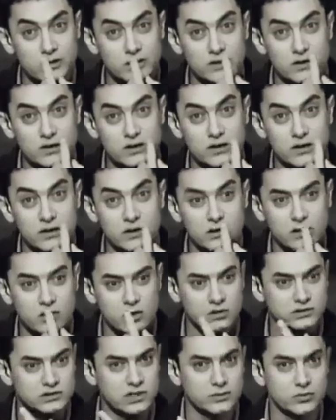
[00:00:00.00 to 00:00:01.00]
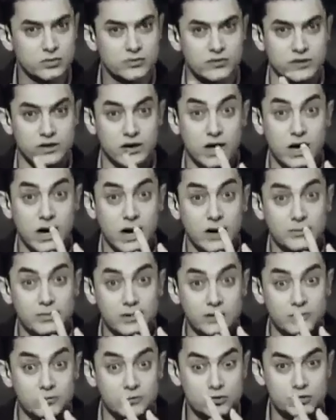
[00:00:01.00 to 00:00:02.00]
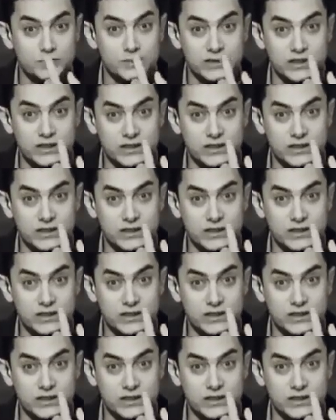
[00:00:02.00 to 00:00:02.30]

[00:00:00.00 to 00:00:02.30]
है कौन सा प्रूफ है आपके मूछ